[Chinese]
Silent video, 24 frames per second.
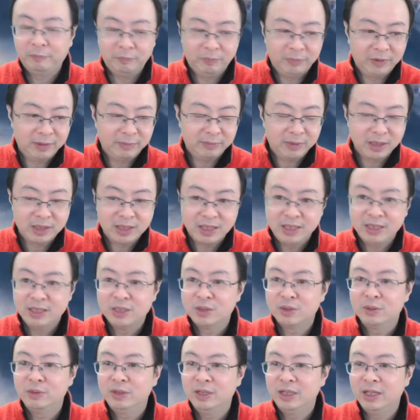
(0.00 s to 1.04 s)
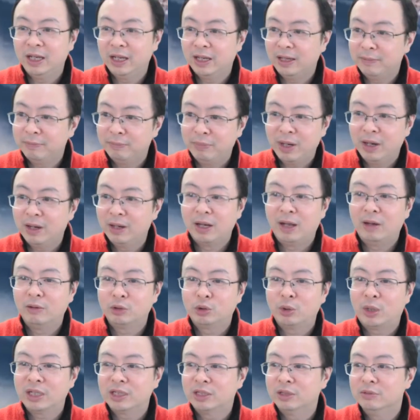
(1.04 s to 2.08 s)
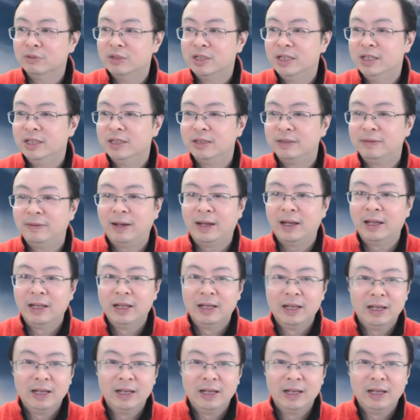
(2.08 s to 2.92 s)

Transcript: 那么轻松一点，也不要老刷手机，是吧？